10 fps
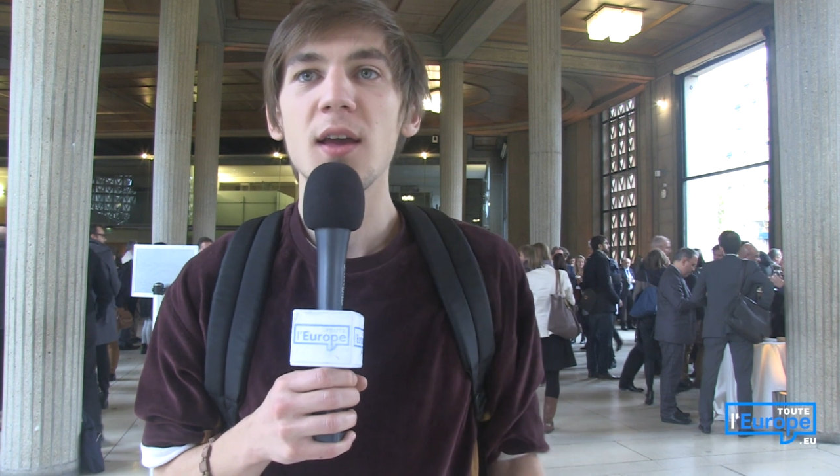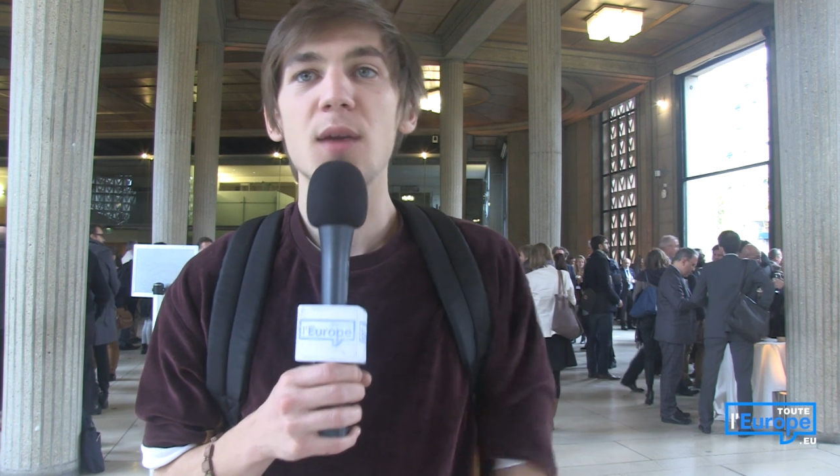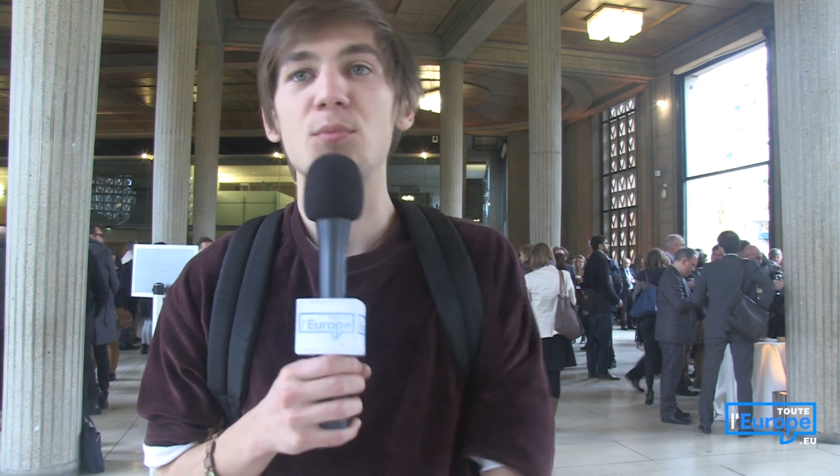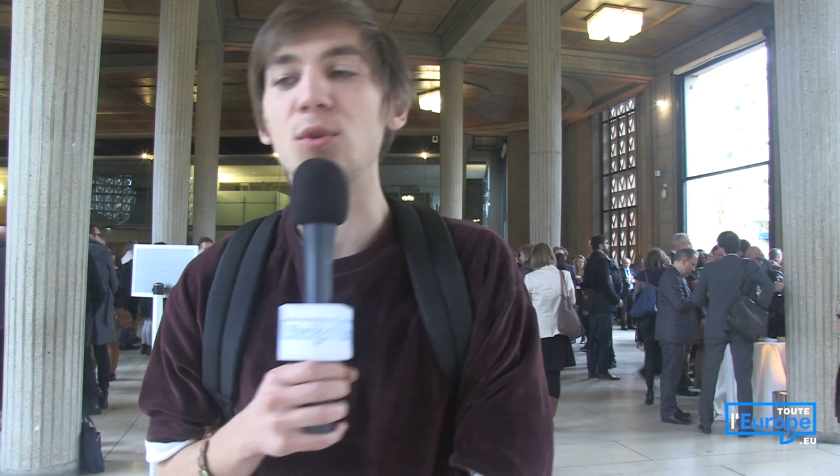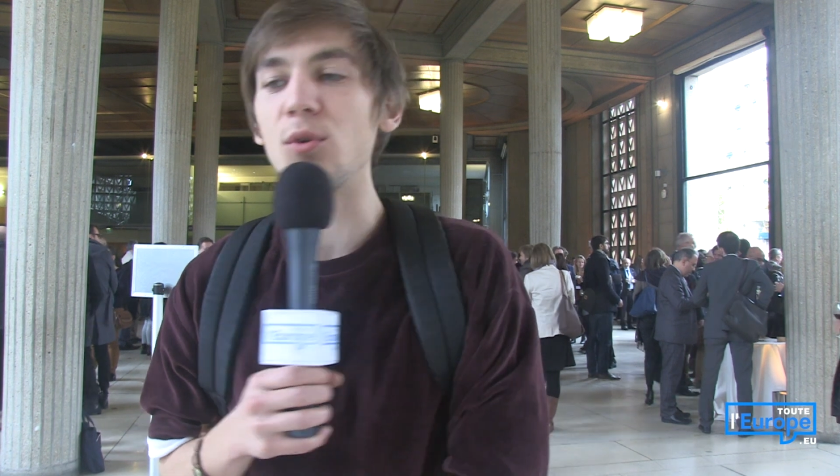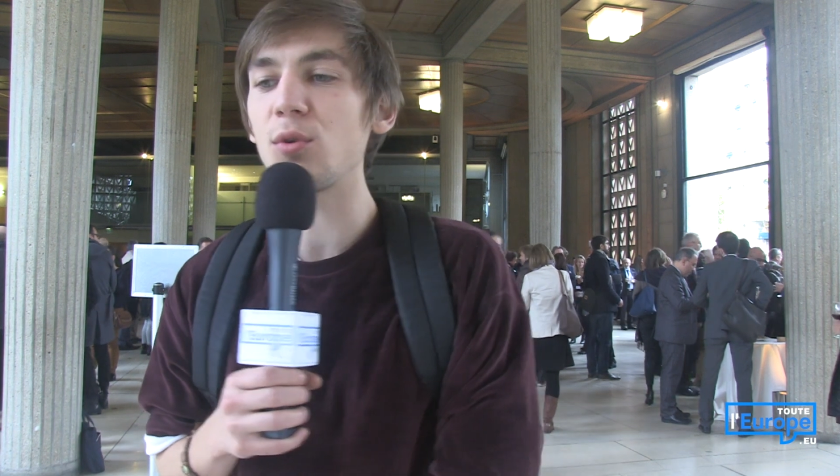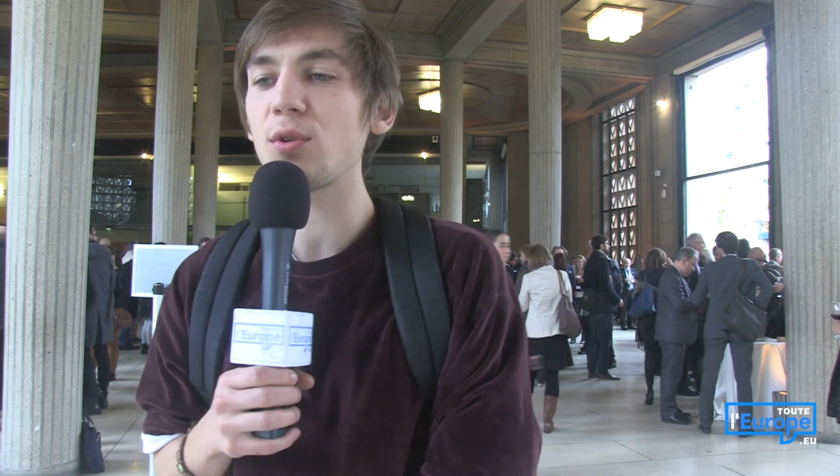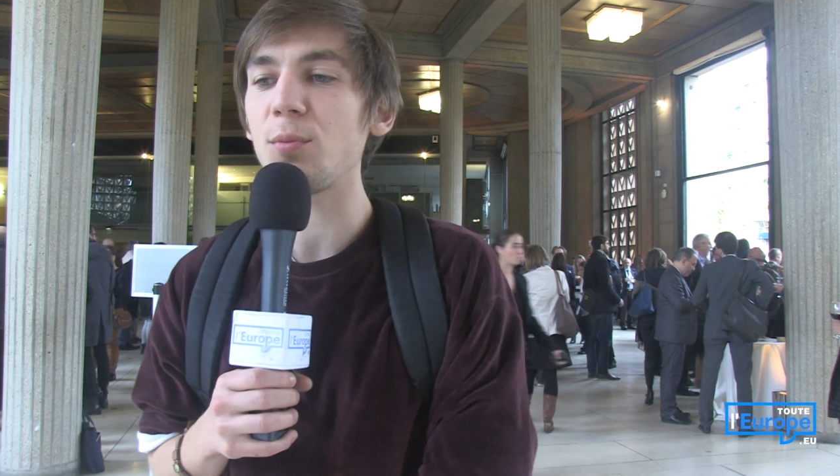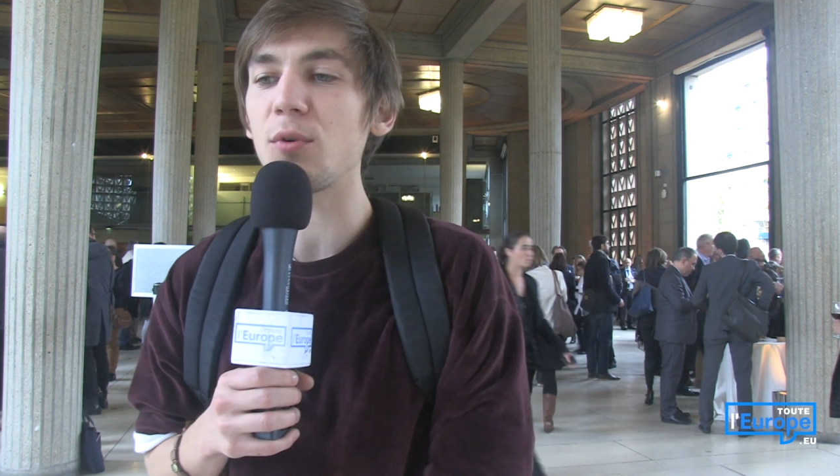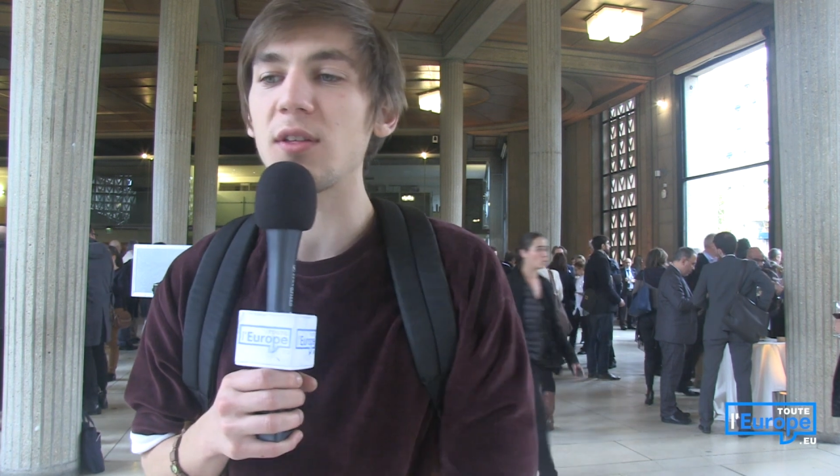et puis de
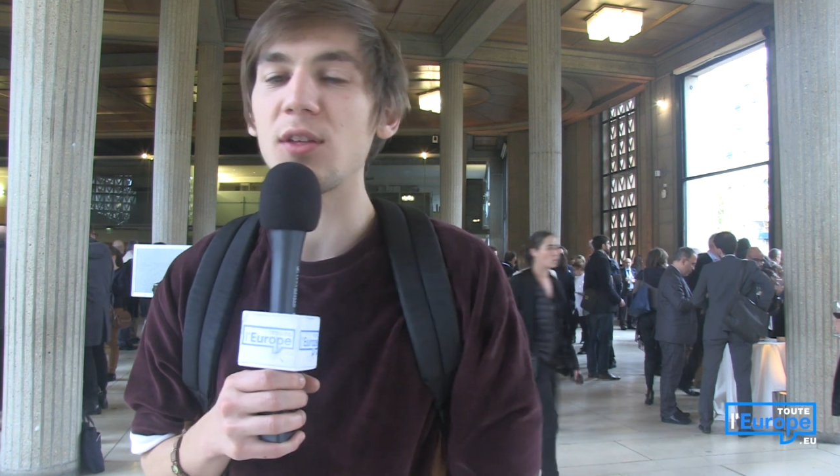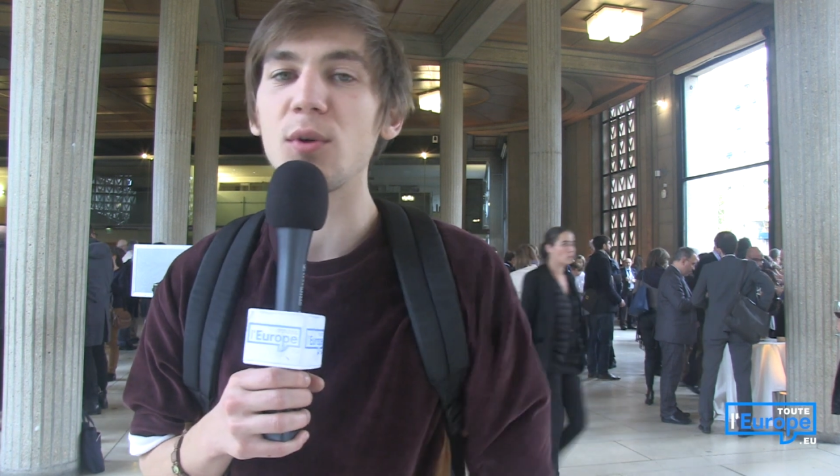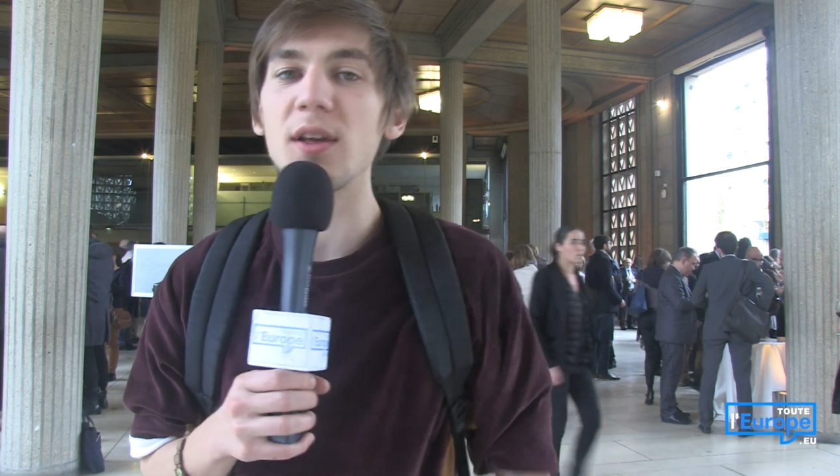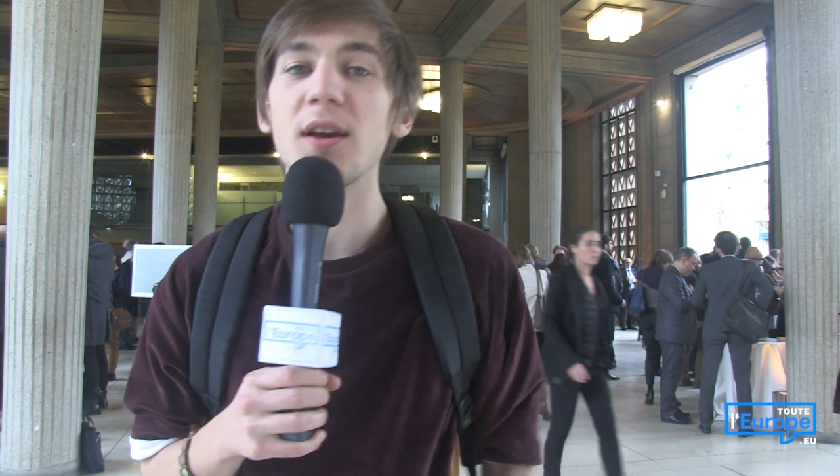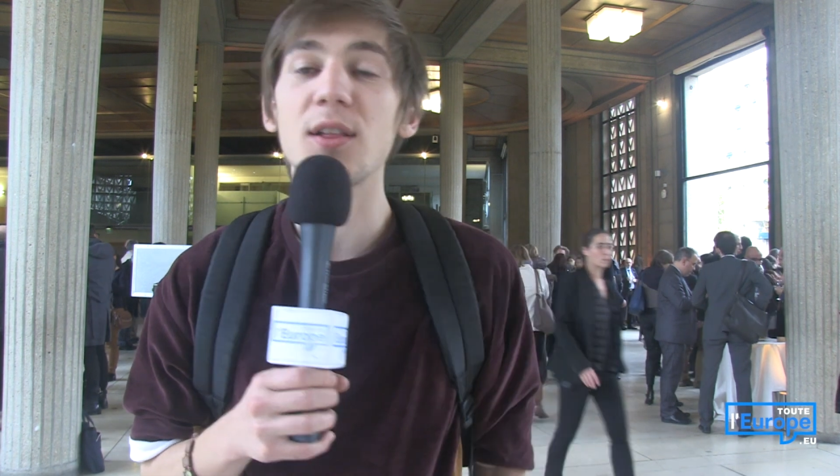l'autre pour les citoyens